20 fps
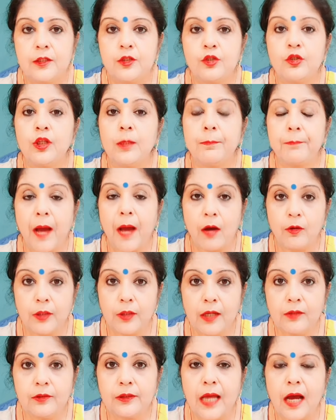যদি
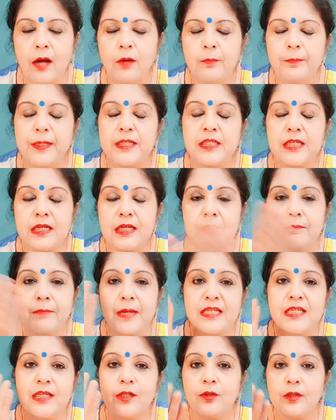পাউডার দাও বিশে
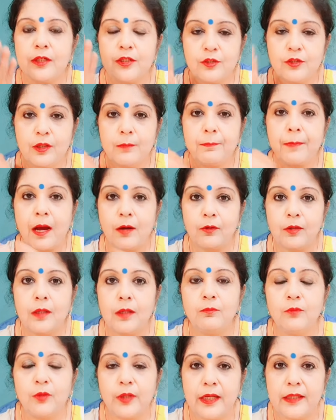বেশি করে যদি
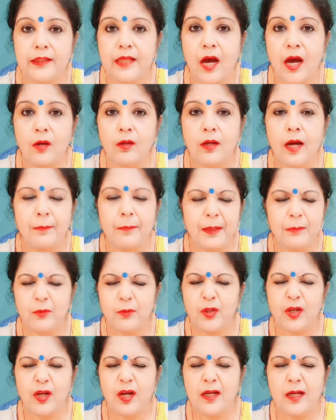পাউডার মুখে দাও আমার
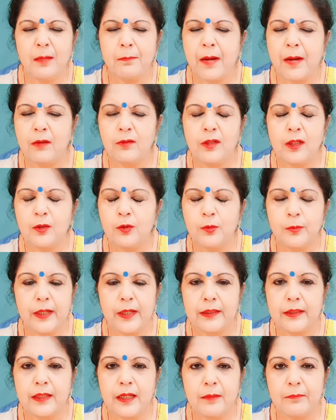মনে হয় না পাউডার খুব
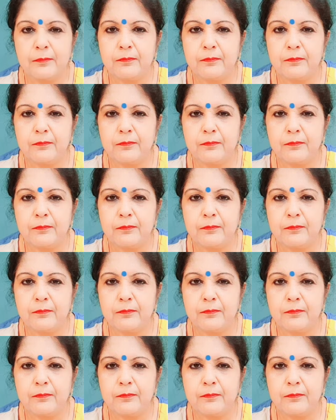একটা